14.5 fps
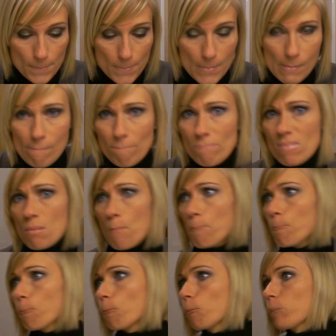Hm.
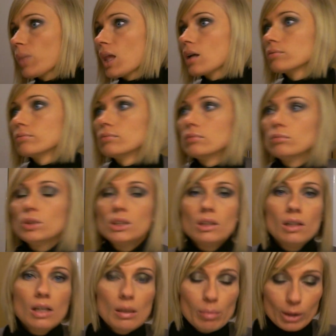
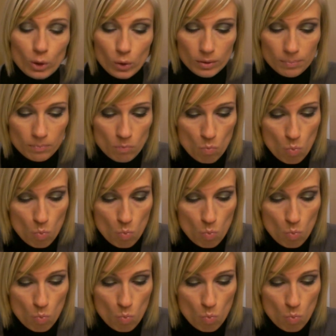Bisschen klebrig heute.